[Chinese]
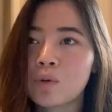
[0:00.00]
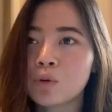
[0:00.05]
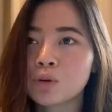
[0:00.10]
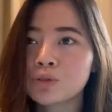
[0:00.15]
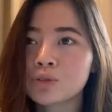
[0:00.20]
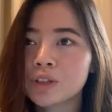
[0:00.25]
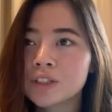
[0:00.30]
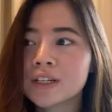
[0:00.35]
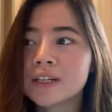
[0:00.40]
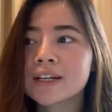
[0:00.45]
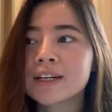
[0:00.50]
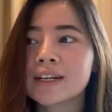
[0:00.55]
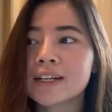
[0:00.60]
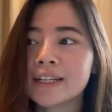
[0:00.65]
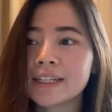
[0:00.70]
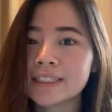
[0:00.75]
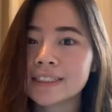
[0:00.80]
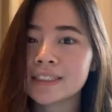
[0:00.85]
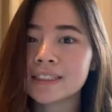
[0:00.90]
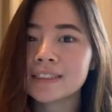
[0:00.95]
啊，我觉得隔
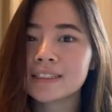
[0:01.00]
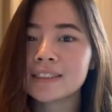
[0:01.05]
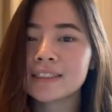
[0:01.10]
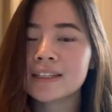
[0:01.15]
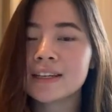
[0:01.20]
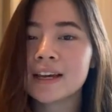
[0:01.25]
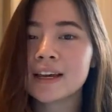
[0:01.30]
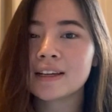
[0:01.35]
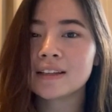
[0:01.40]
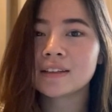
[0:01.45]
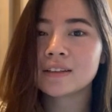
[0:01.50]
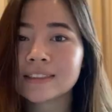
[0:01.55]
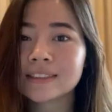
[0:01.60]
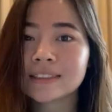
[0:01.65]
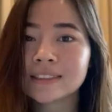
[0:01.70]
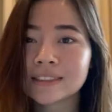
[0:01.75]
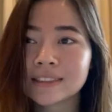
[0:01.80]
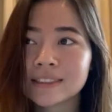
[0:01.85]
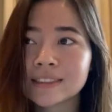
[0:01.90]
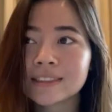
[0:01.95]
离是四天，
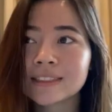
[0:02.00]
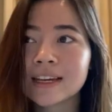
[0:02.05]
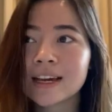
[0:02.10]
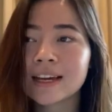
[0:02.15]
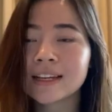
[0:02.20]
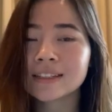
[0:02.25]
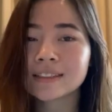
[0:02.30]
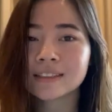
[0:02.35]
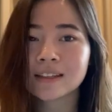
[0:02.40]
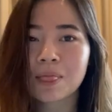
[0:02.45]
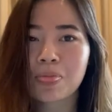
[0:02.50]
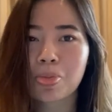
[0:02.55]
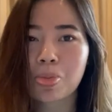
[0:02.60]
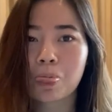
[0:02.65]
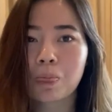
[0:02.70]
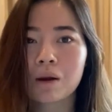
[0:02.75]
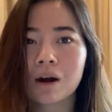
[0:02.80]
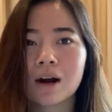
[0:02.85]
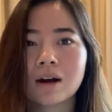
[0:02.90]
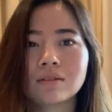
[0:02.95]
十四天
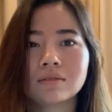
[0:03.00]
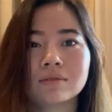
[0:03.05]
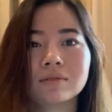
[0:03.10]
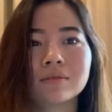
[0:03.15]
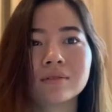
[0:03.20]
的，